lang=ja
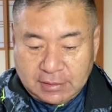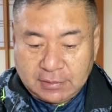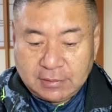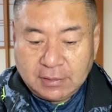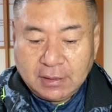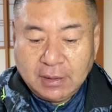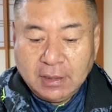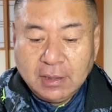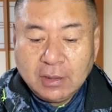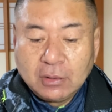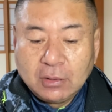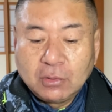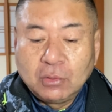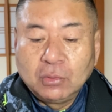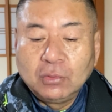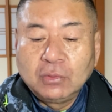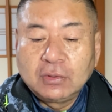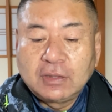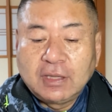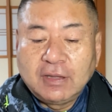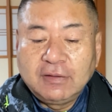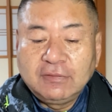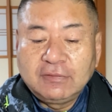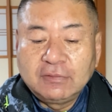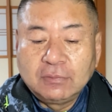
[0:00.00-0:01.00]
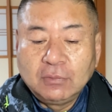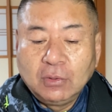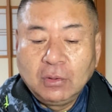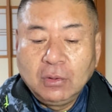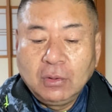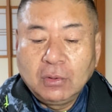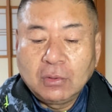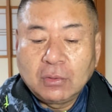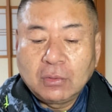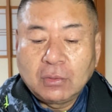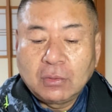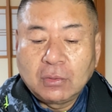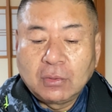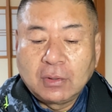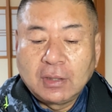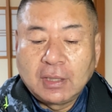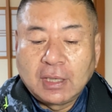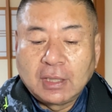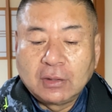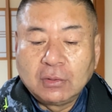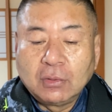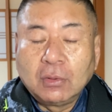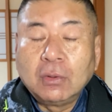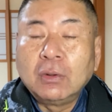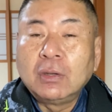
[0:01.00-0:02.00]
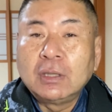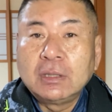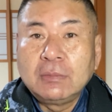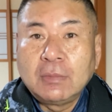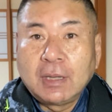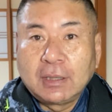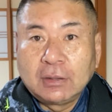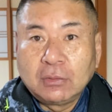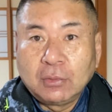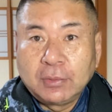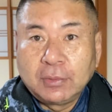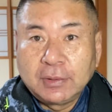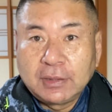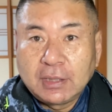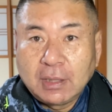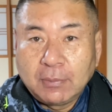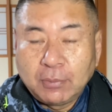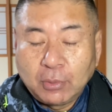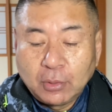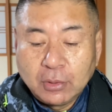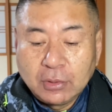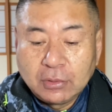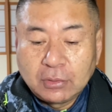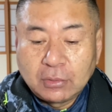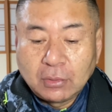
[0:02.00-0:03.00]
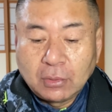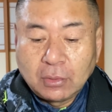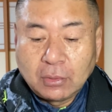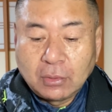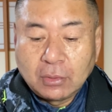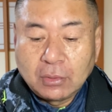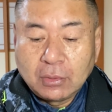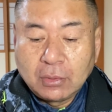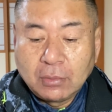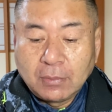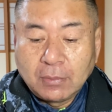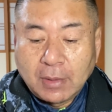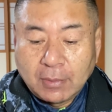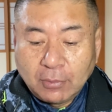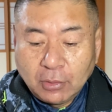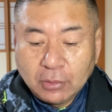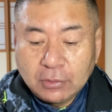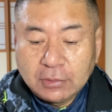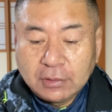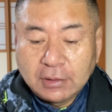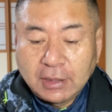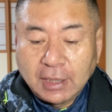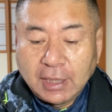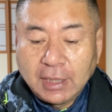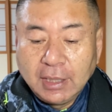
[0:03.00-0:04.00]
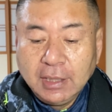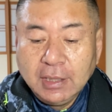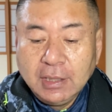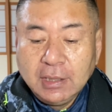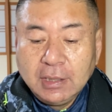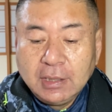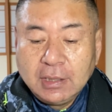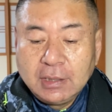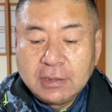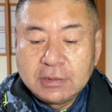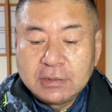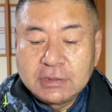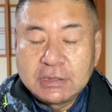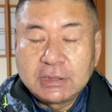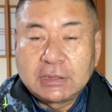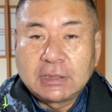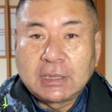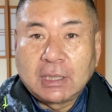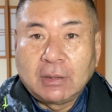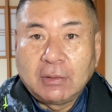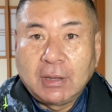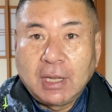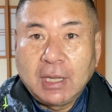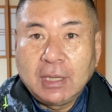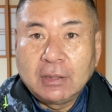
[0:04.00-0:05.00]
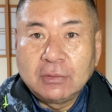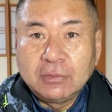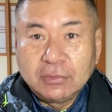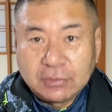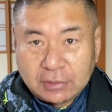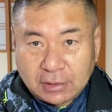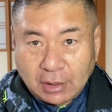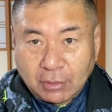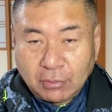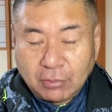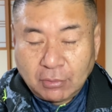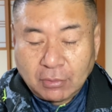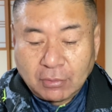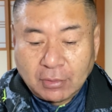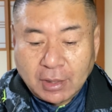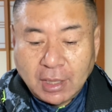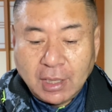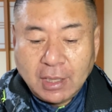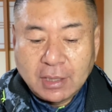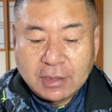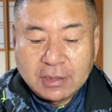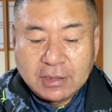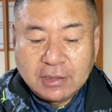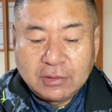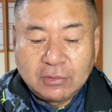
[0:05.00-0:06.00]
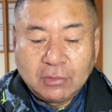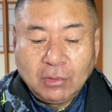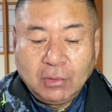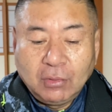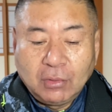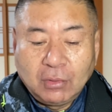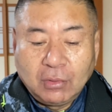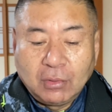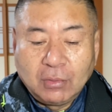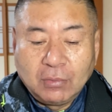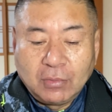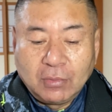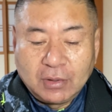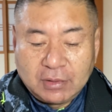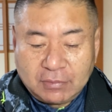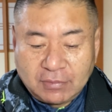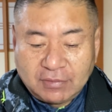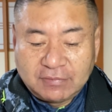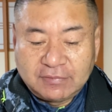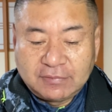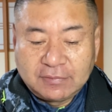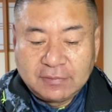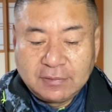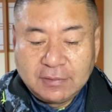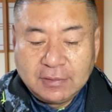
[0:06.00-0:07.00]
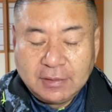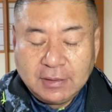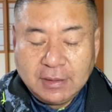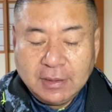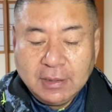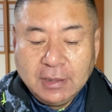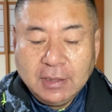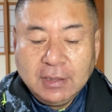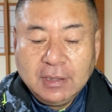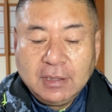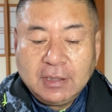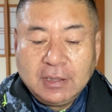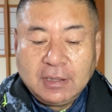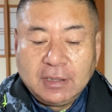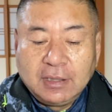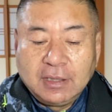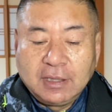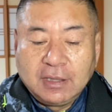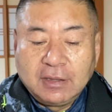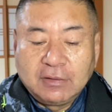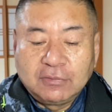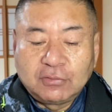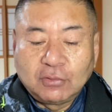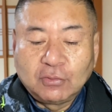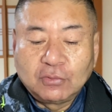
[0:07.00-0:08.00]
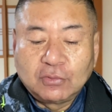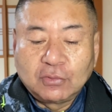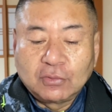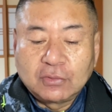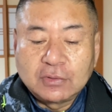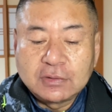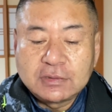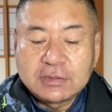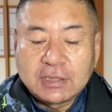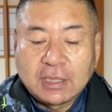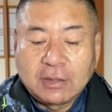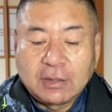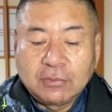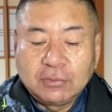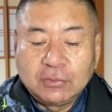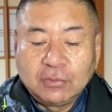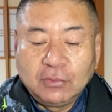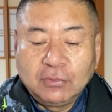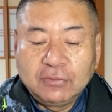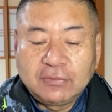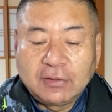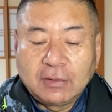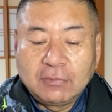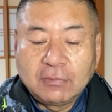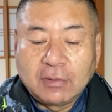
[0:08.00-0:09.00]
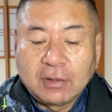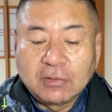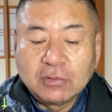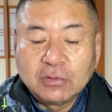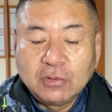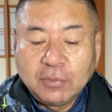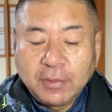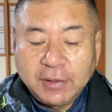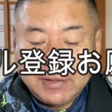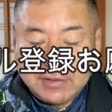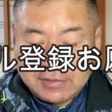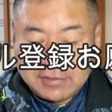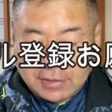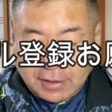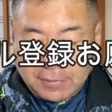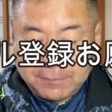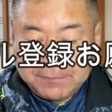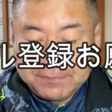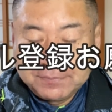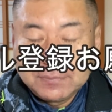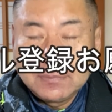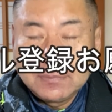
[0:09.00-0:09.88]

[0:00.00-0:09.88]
い。このケースも、これらの今述べたポイントを守って、実家は売った方がいいと思います。えー、相続した不動産は売るべきか